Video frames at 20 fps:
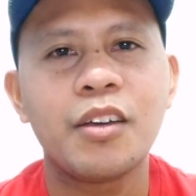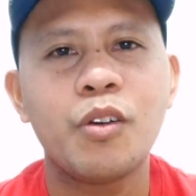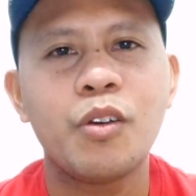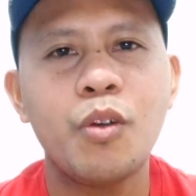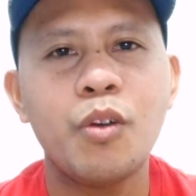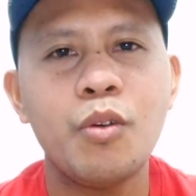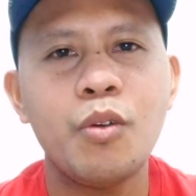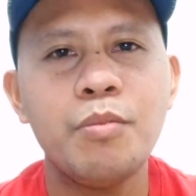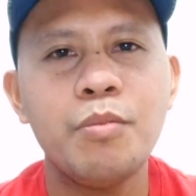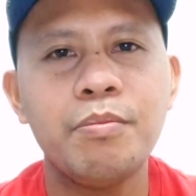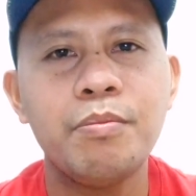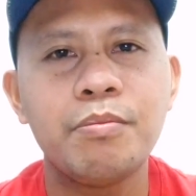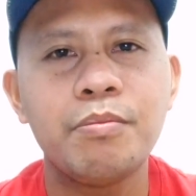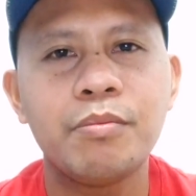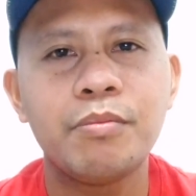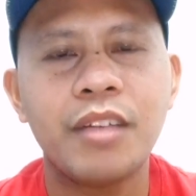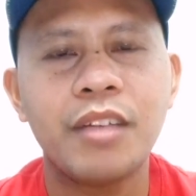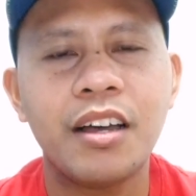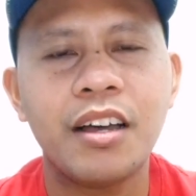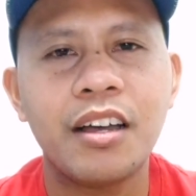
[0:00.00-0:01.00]
Hope,
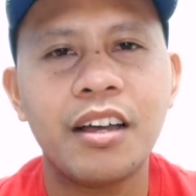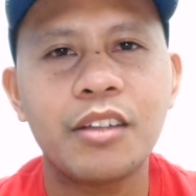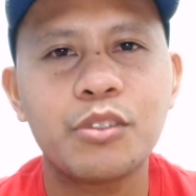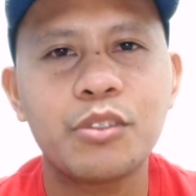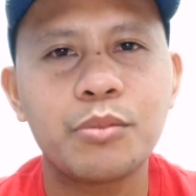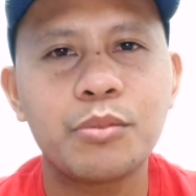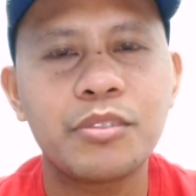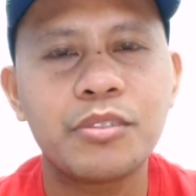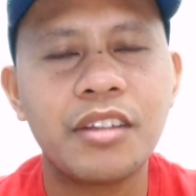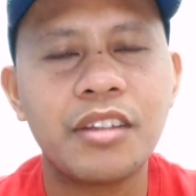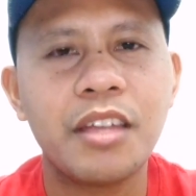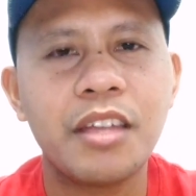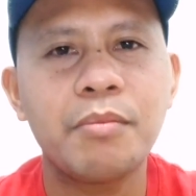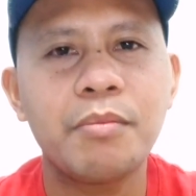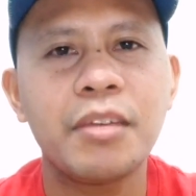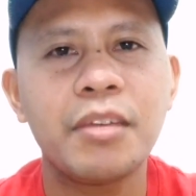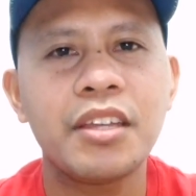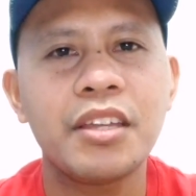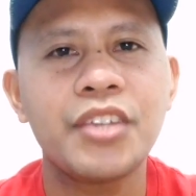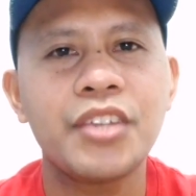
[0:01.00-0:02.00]
uh,
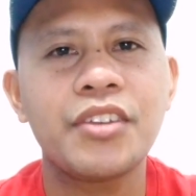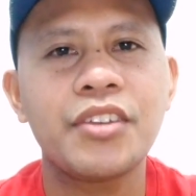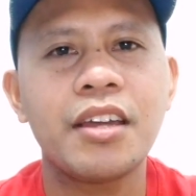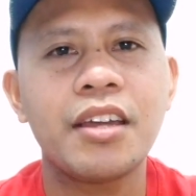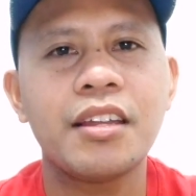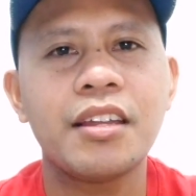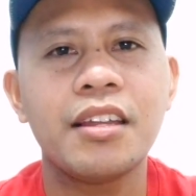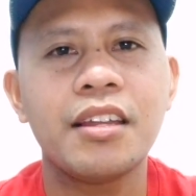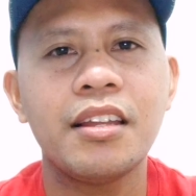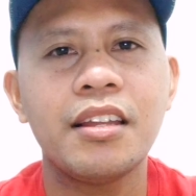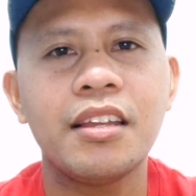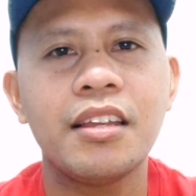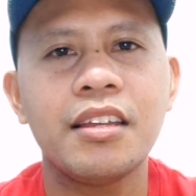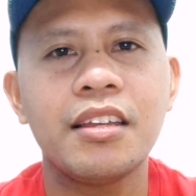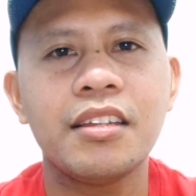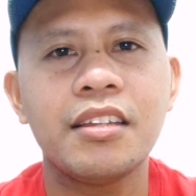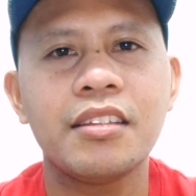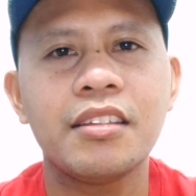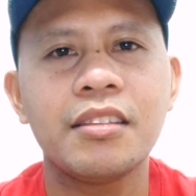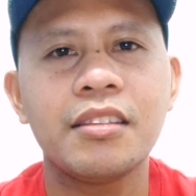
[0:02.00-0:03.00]
subscribe my channel
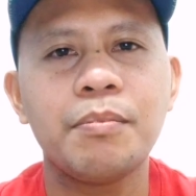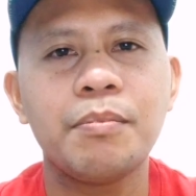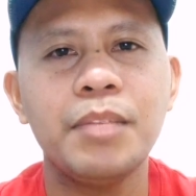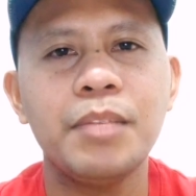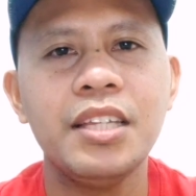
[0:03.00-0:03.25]
and